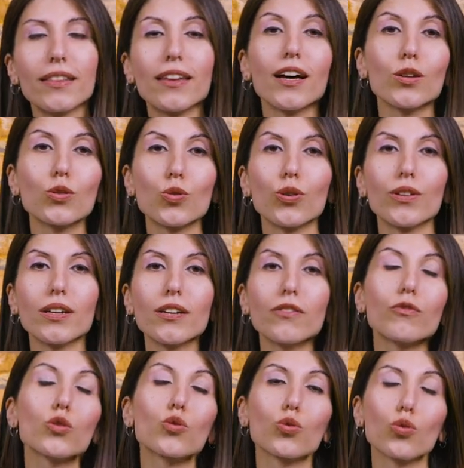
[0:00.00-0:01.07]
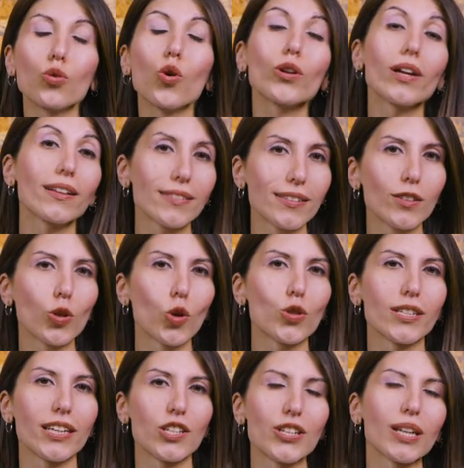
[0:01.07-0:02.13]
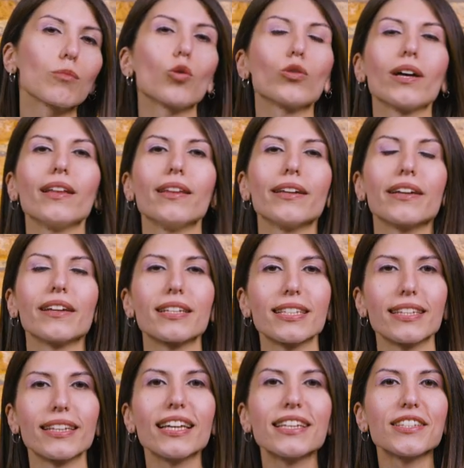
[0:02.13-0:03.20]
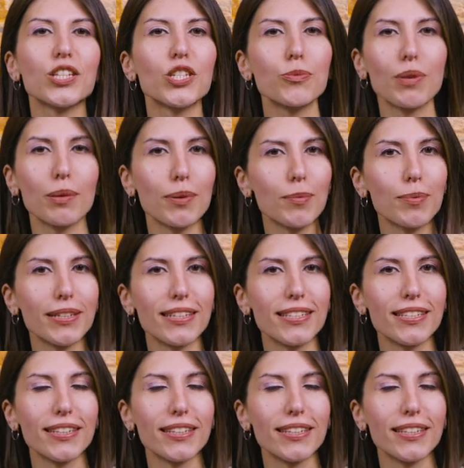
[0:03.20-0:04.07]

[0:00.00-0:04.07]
Daha sonra vücudunu orantılı gösterecek modeller arasından seçim yapabilirsin.